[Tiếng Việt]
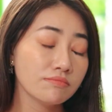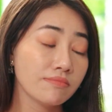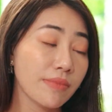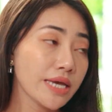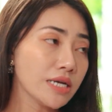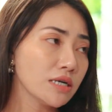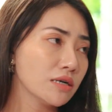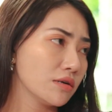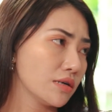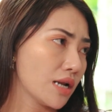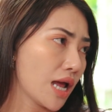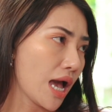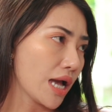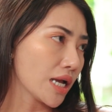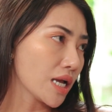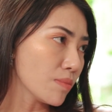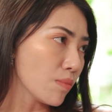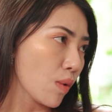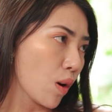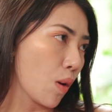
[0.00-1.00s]
mấy người để
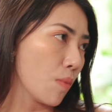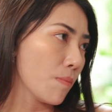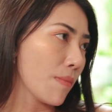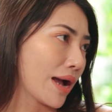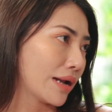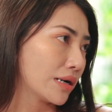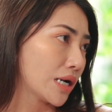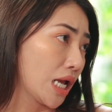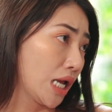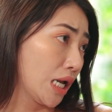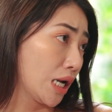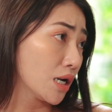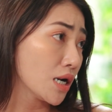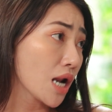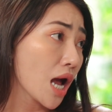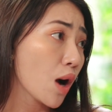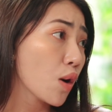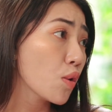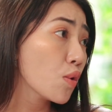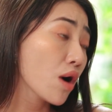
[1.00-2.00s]
cái bộ mặt này ở
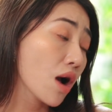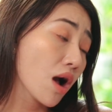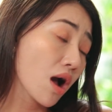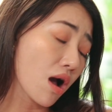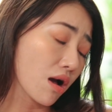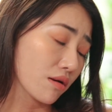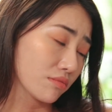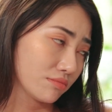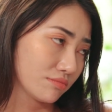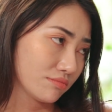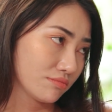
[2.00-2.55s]
đâu ha.